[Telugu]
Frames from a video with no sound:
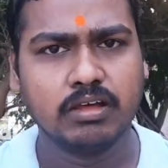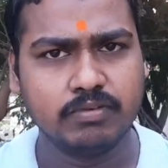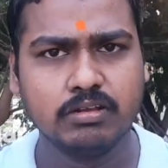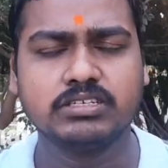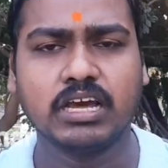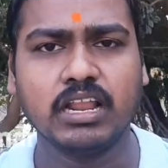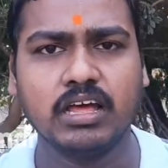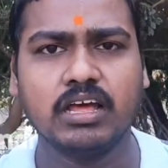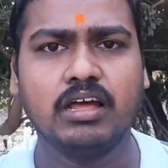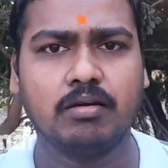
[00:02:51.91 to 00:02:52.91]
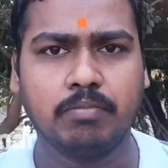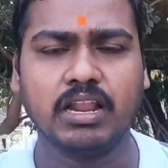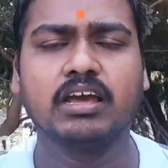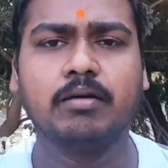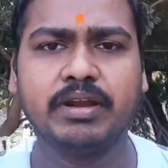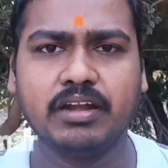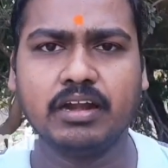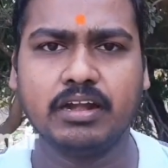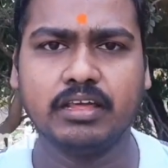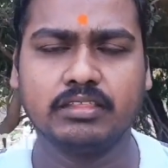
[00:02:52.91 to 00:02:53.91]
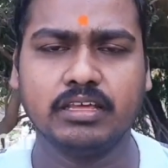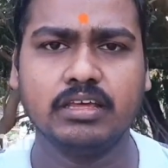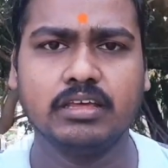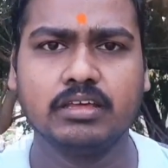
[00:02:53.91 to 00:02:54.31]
వీళ్ళు చాలా బలంగా పెట్టినట్టయితే